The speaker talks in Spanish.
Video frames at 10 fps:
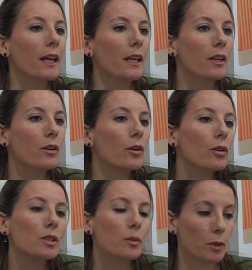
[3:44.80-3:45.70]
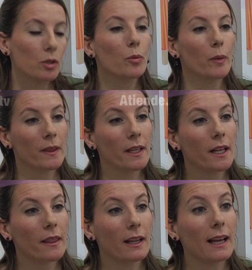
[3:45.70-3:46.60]
y yo creo que se puede
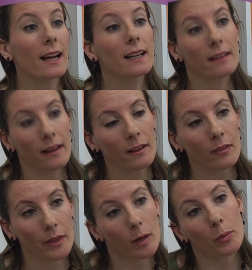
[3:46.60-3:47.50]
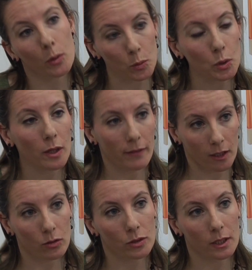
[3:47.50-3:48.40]
sorprender de la calidad del producto que va a
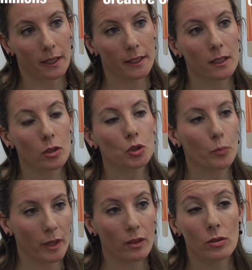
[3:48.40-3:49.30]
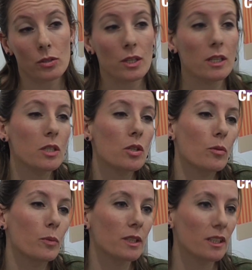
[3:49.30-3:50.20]
encontrar y los precios y
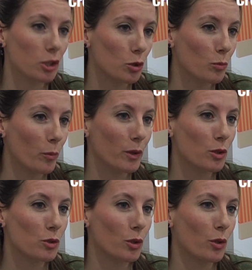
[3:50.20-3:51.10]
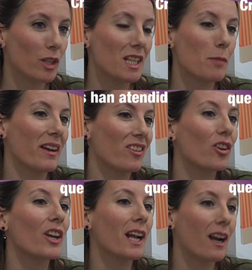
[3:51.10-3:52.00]
eso pues en estos momentos yo creo que es el mayor
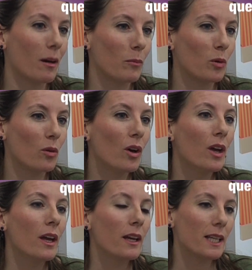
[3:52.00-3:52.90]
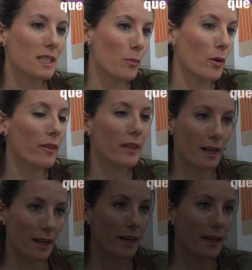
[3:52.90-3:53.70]
reclamo que se puede hacer a la